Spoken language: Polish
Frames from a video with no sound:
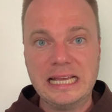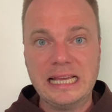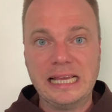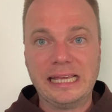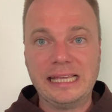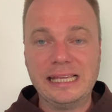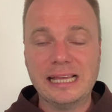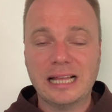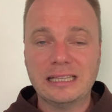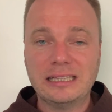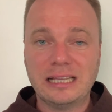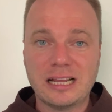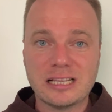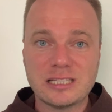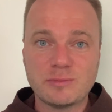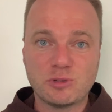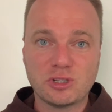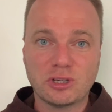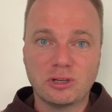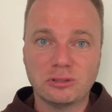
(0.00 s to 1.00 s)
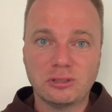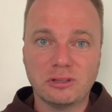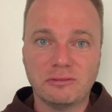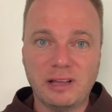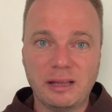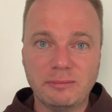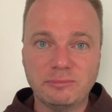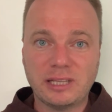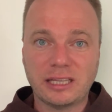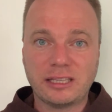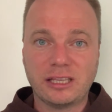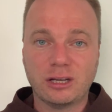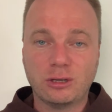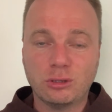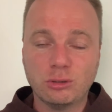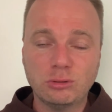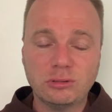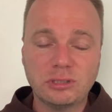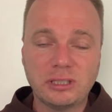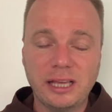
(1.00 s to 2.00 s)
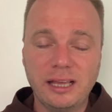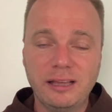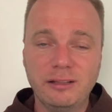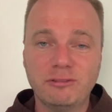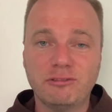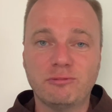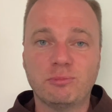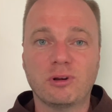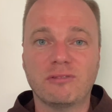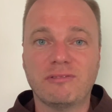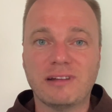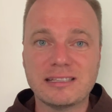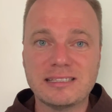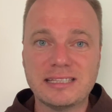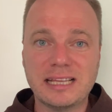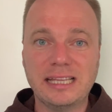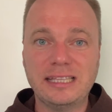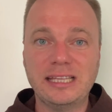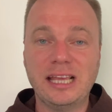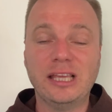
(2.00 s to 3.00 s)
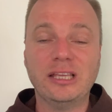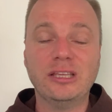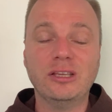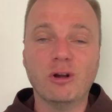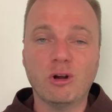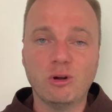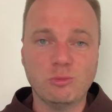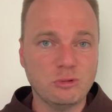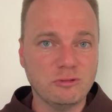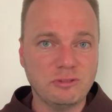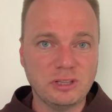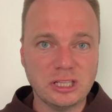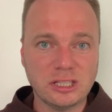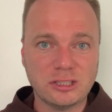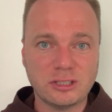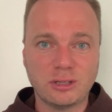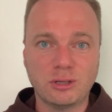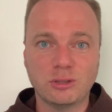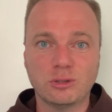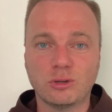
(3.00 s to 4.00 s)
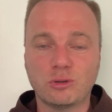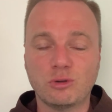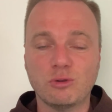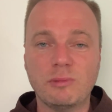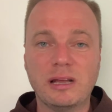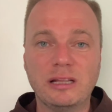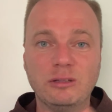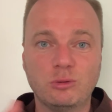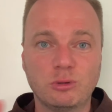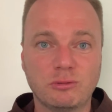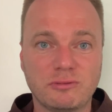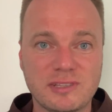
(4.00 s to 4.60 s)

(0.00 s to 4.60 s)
I ja teraz przygotowałem takie krótkie wprowadzenie i omówienie tego dokumentu w